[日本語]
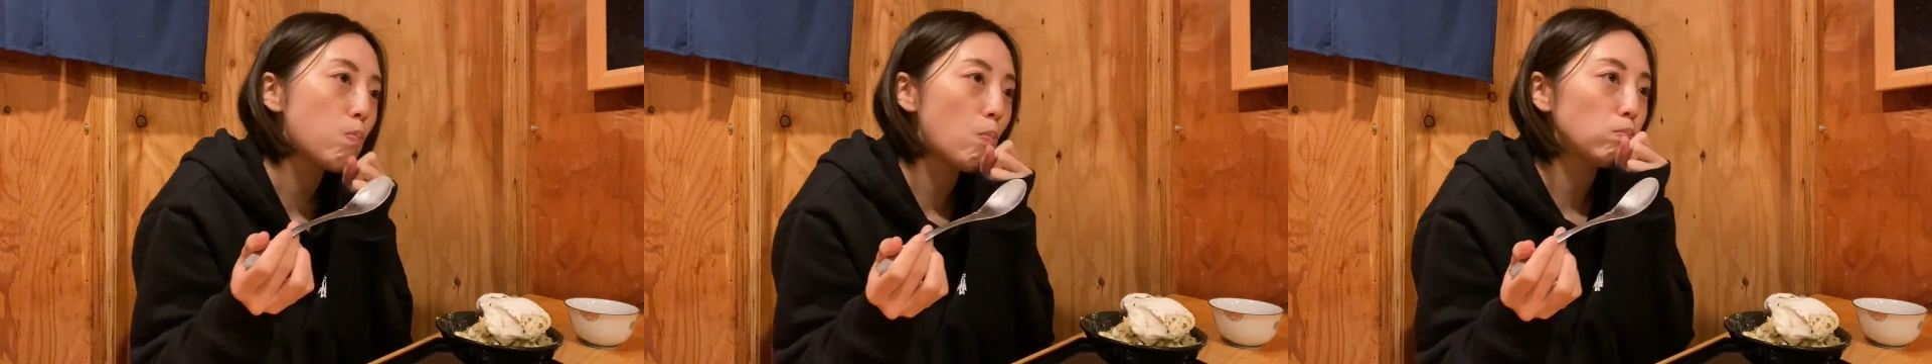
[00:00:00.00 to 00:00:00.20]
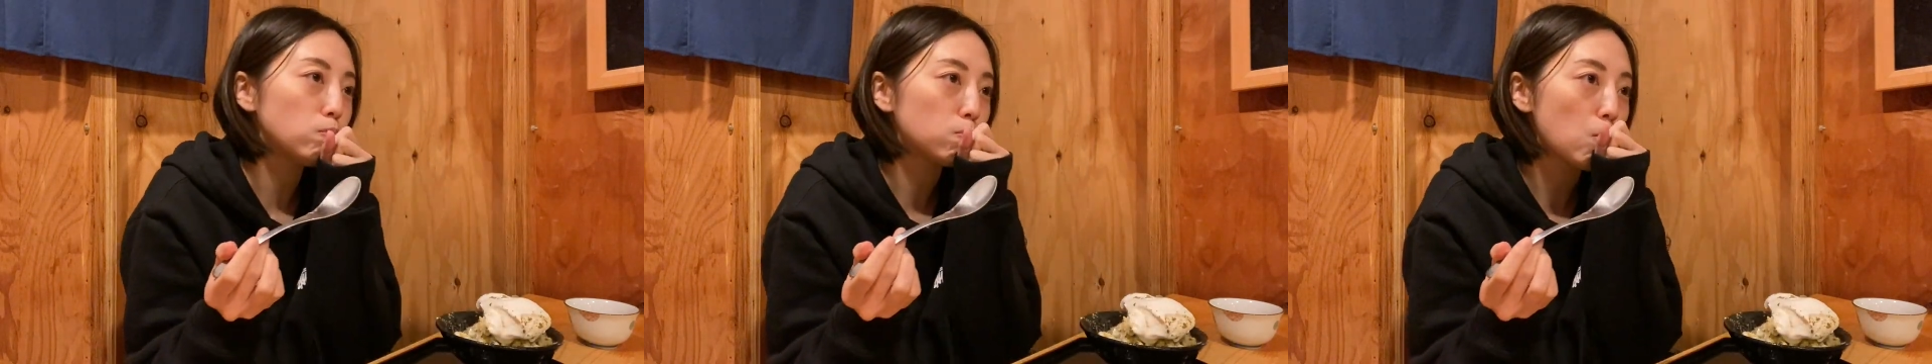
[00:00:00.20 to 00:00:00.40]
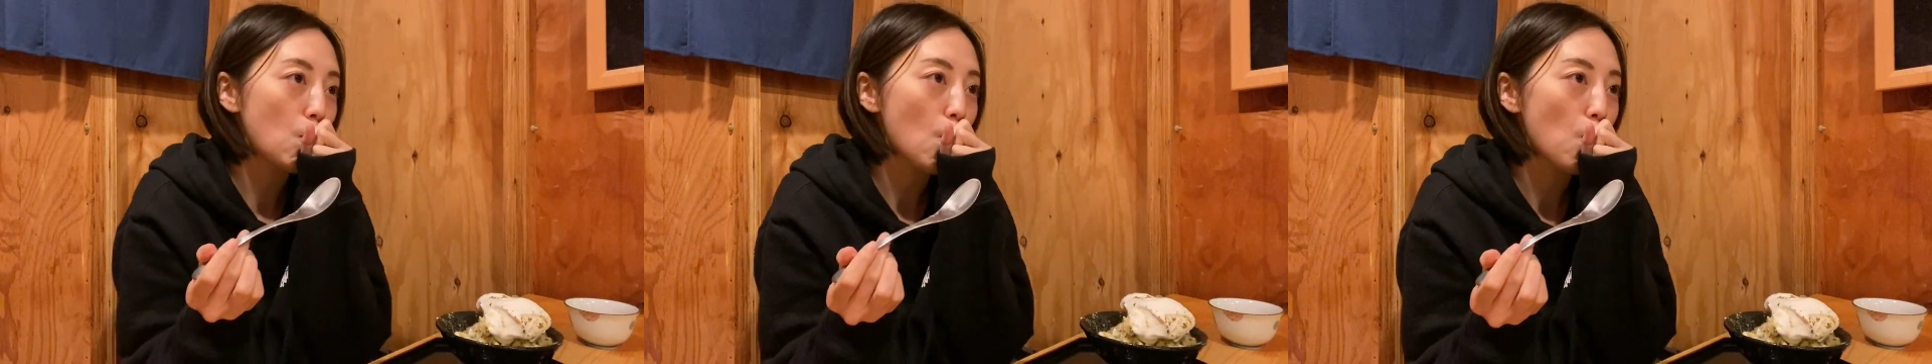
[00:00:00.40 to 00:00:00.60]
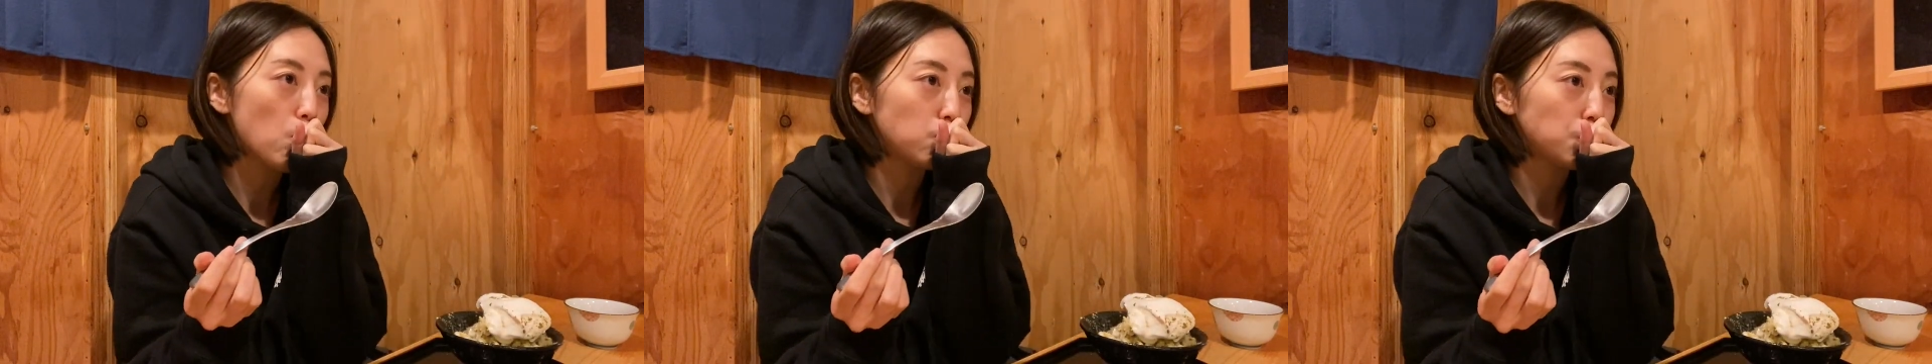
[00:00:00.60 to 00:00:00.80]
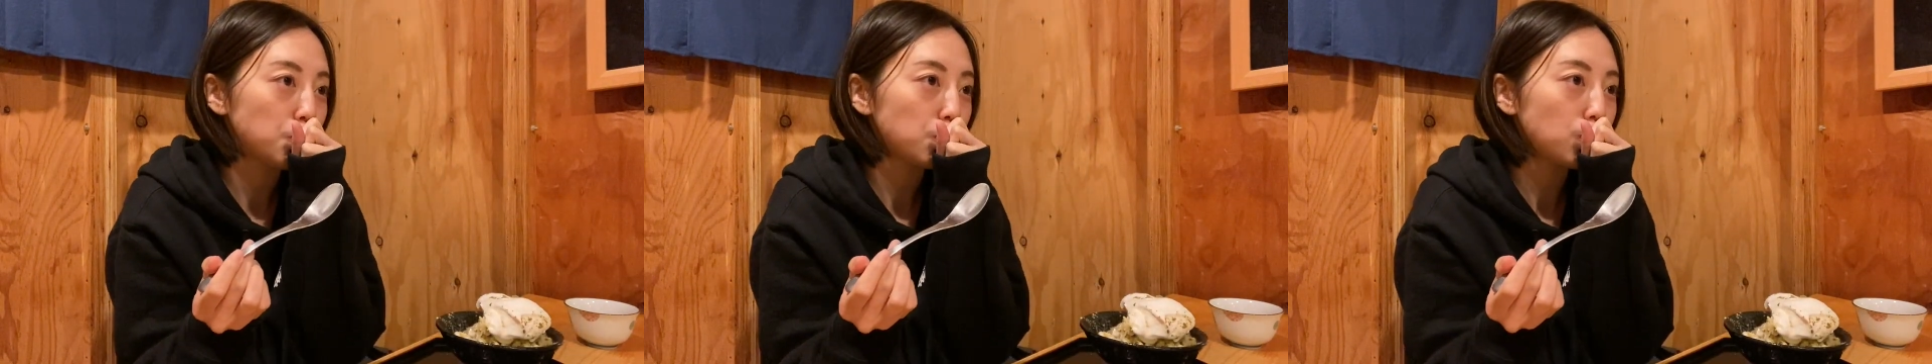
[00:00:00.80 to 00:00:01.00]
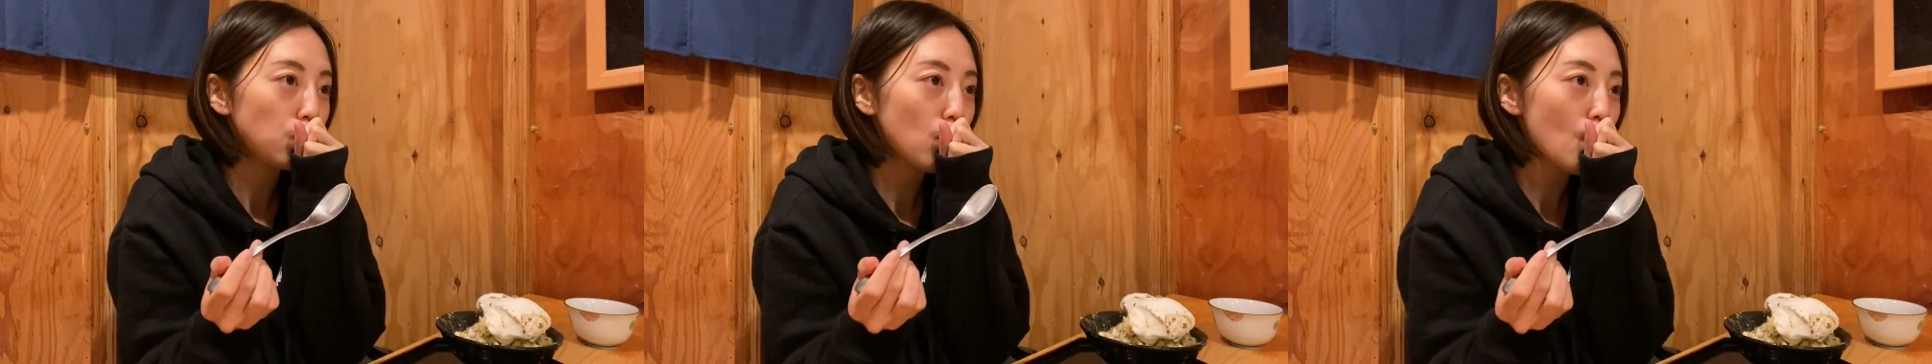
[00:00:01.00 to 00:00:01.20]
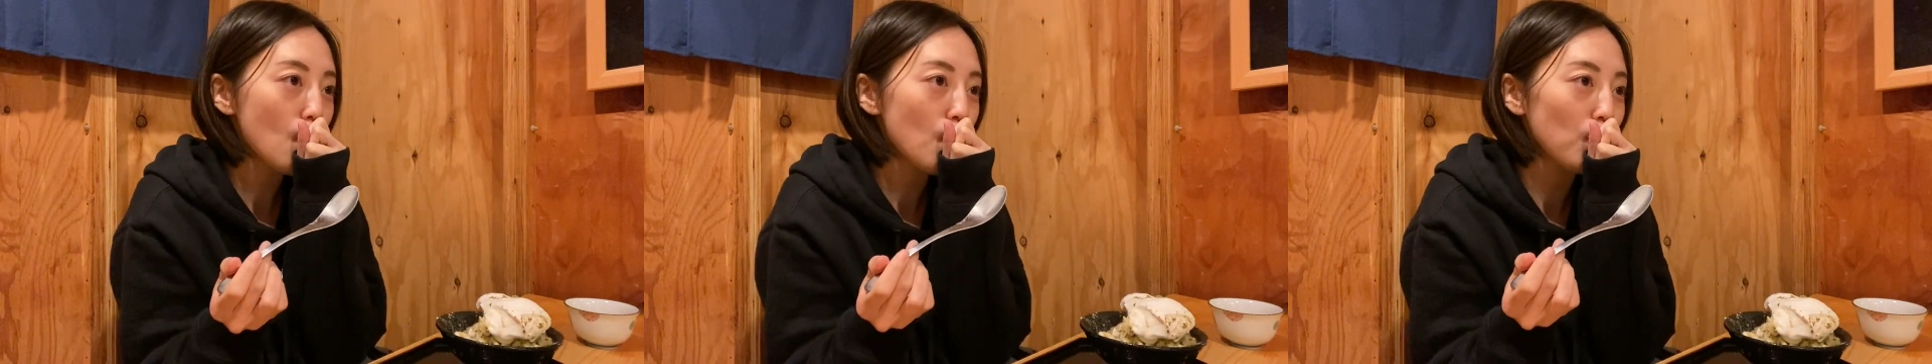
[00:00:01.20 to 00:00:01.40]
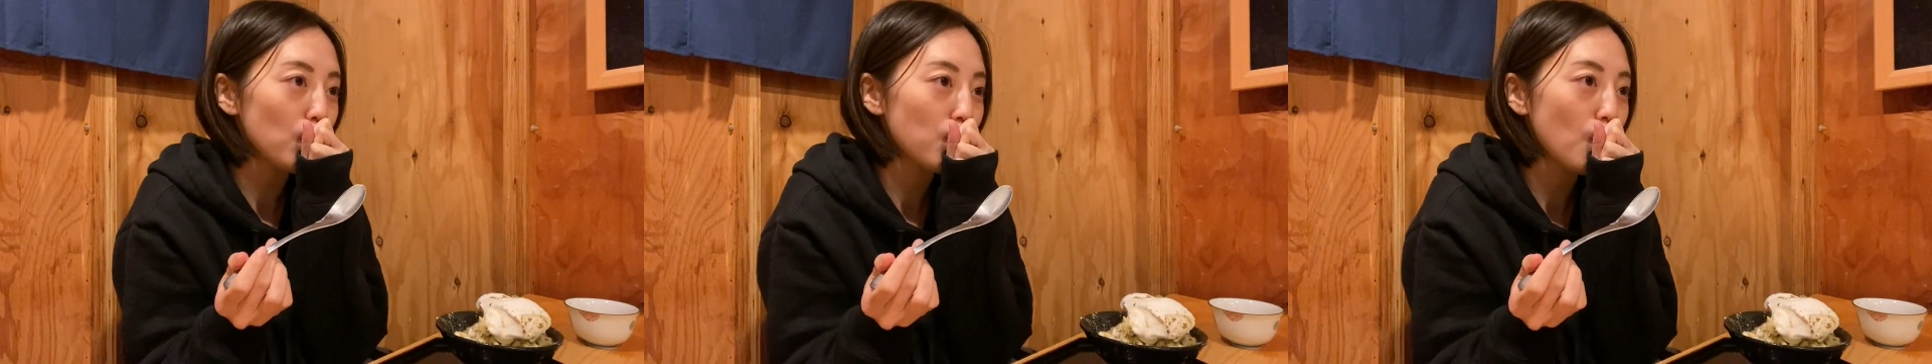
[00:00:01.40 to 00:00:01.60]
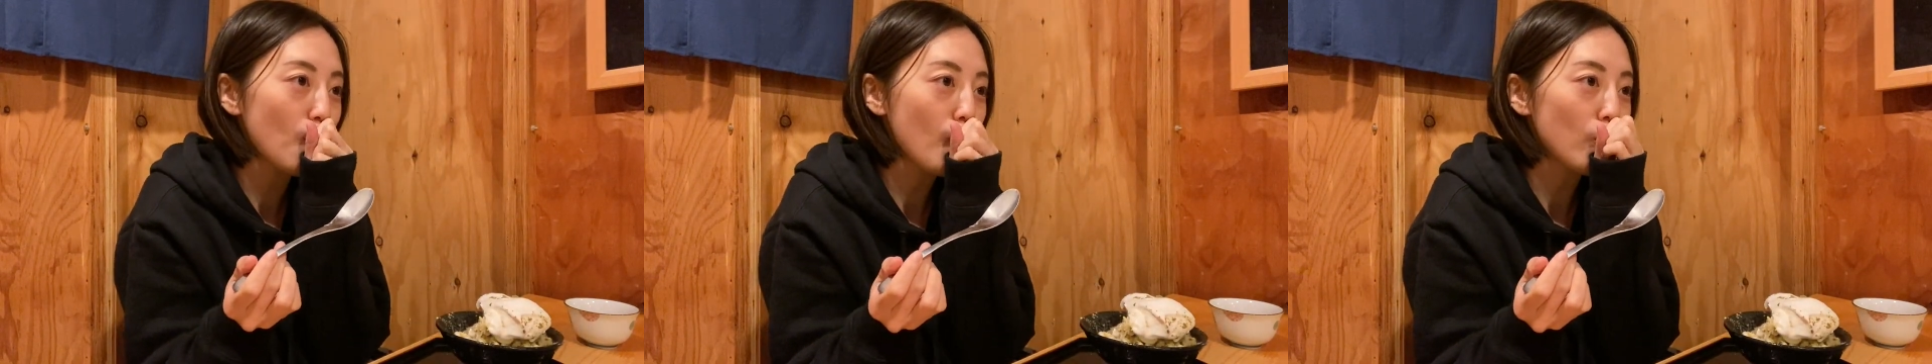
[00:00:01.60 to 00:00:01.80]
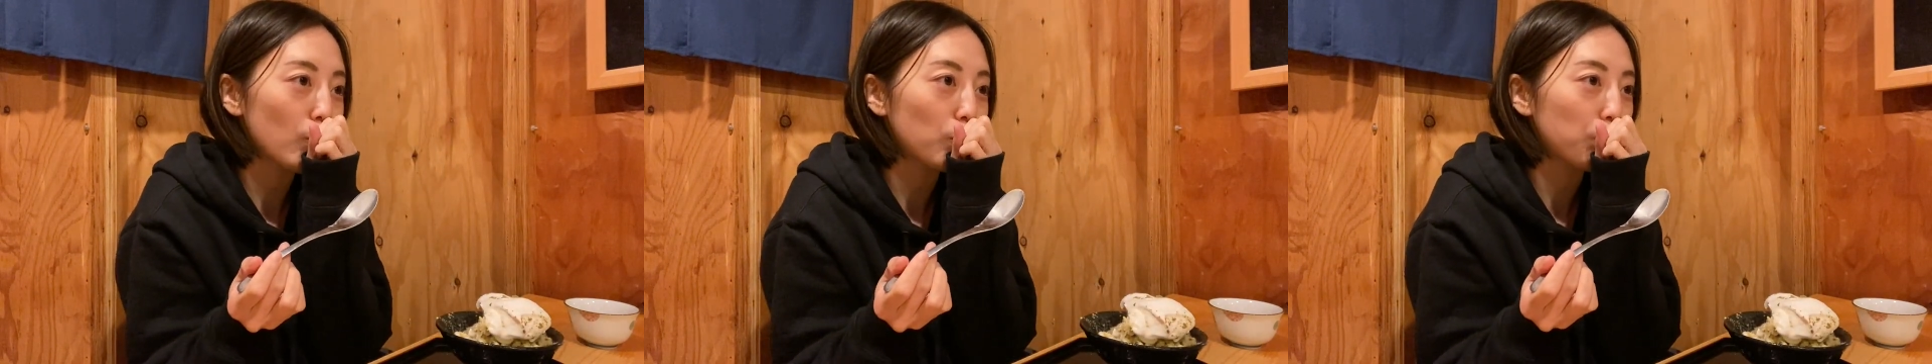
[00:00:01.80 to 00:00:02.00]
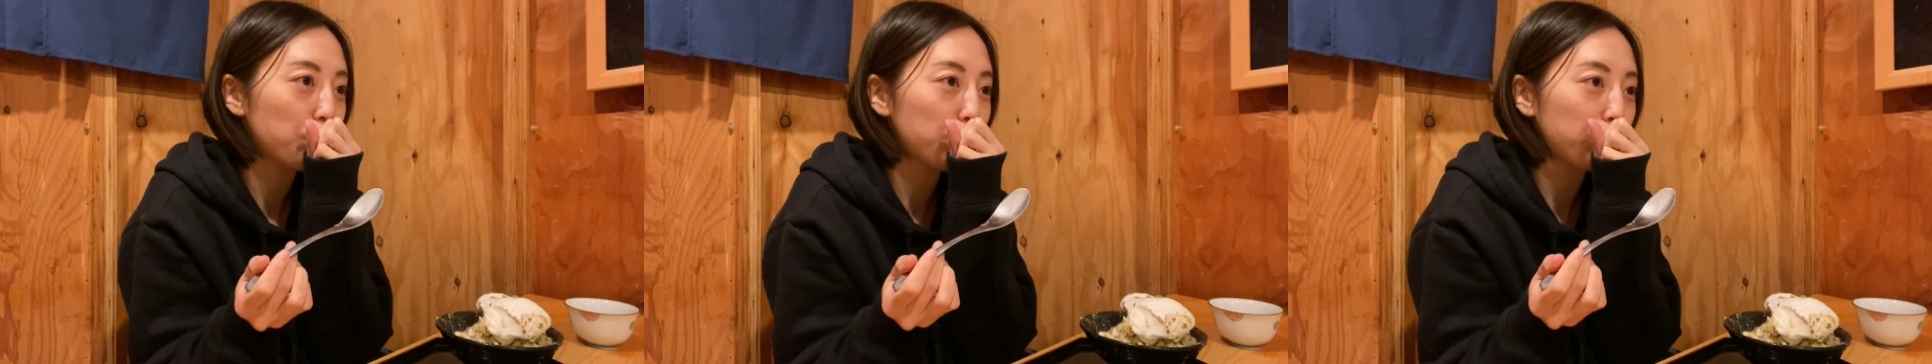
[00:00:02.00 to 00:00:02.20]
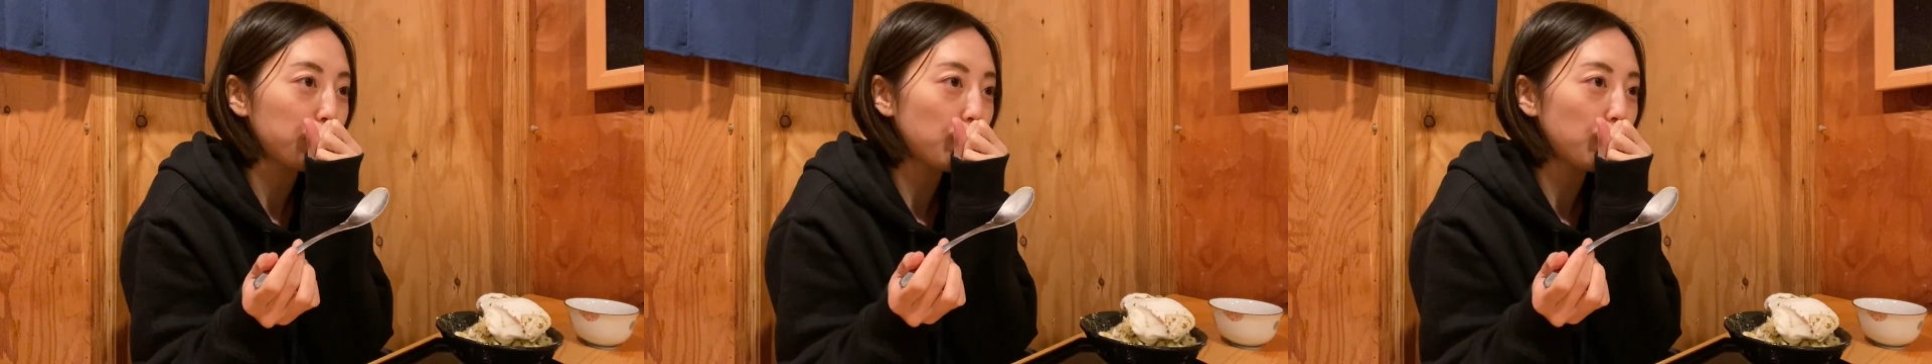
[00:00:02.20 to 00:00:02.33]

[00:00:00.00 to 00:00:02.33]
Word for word: とっても美味しいし、